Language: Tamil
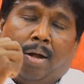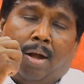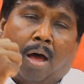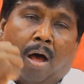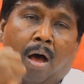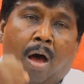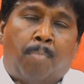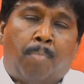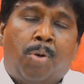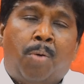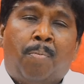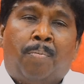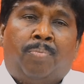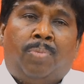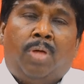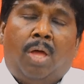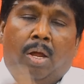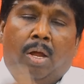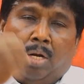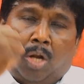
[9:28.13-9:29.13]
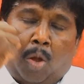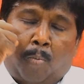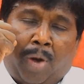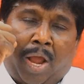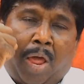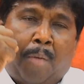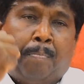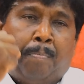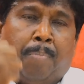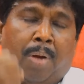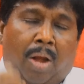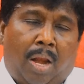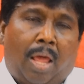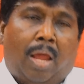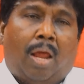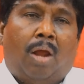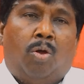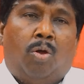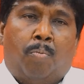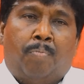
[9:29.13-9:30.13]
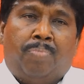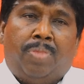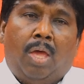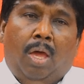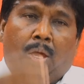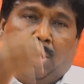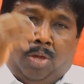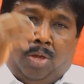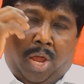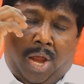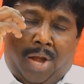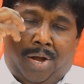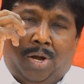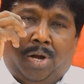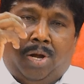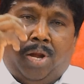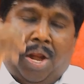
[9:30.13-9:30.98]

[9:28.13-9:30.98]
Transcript: நாமும் நம்முடைய பிள்ளைகளும் என்